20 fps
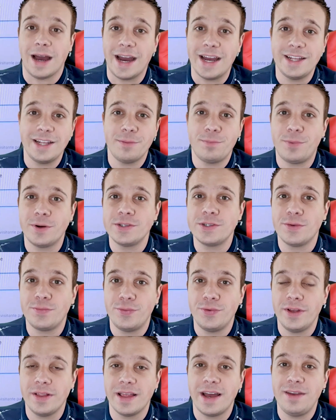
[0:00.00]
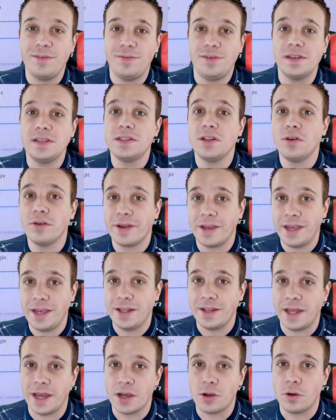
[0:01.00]
Aí depois eu fui lá e fiz login,
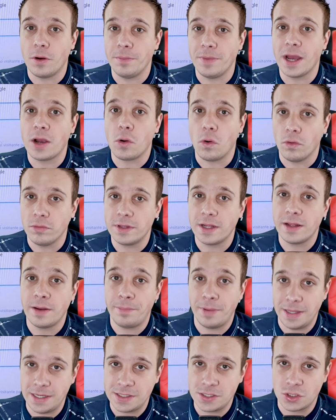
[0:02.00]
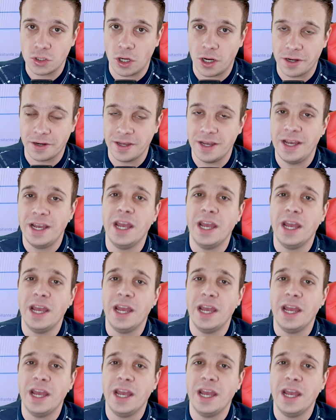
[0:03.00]
né, com a minha conta da Play Store.